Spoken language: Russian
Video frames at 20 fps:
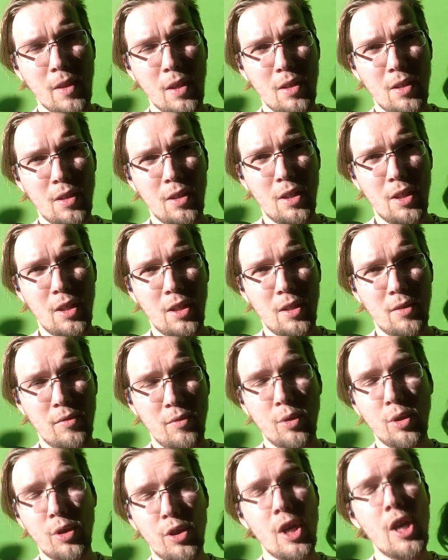А,
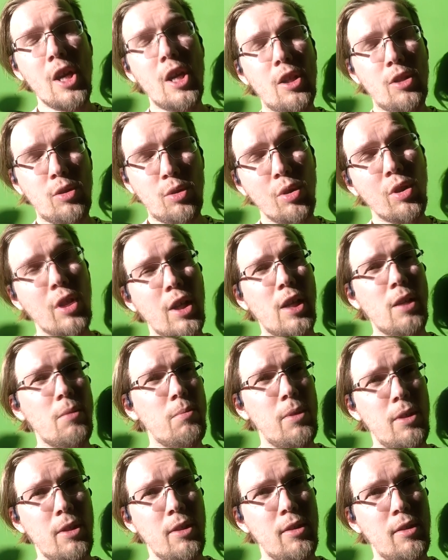вот. Но как
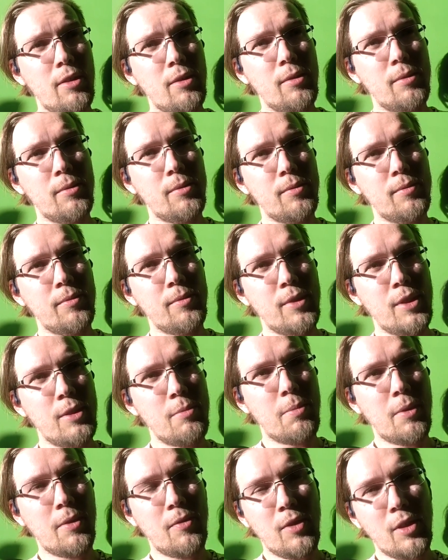бы
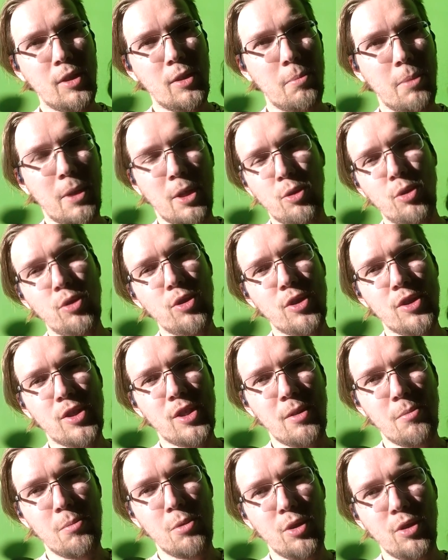типа велопоходик с
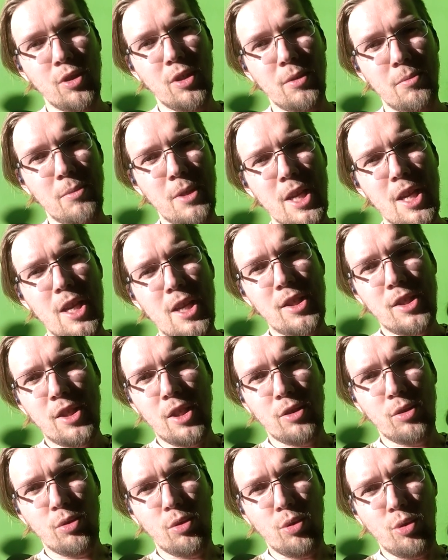ребенком, те,
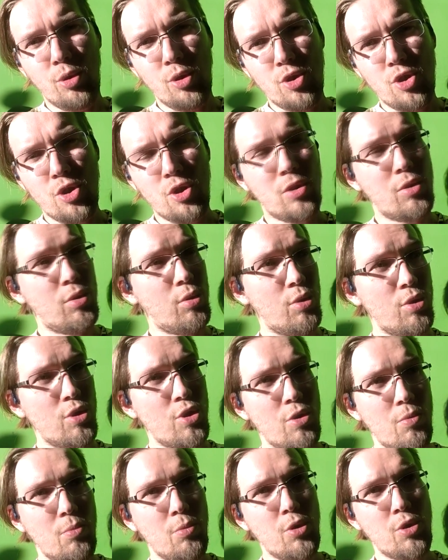кто хочет,
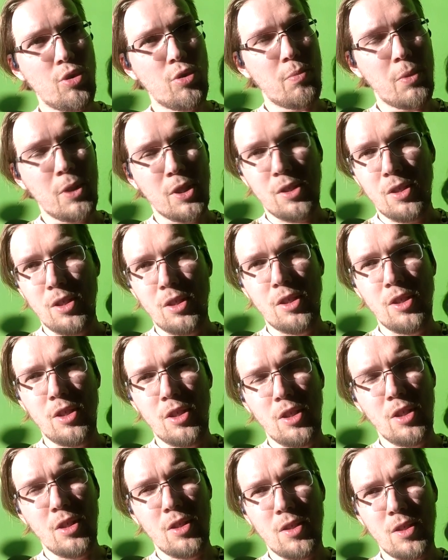тоже может
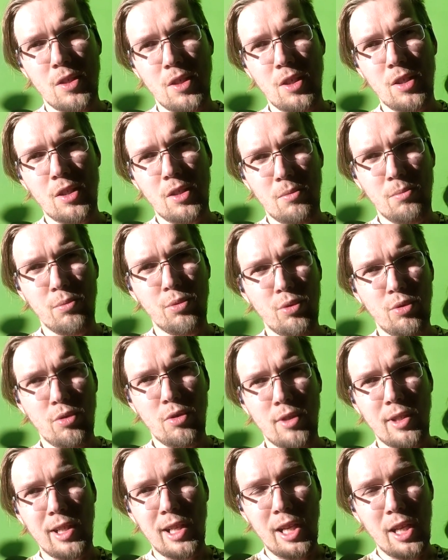присоединиться. Это
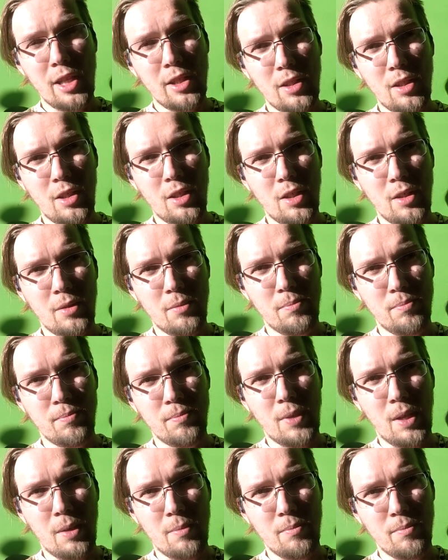будет лето.
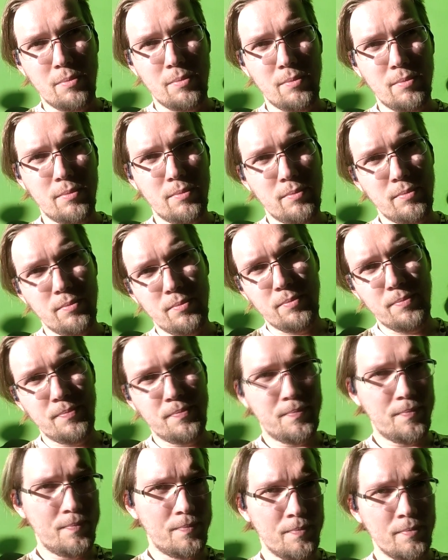Там
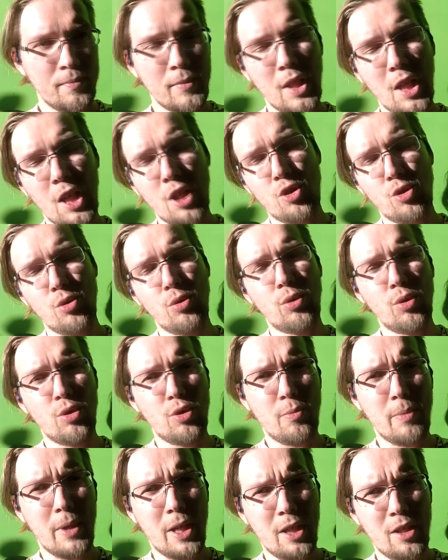я еще тоже
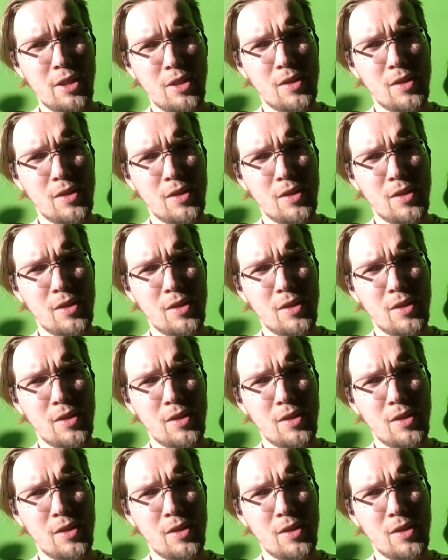пока не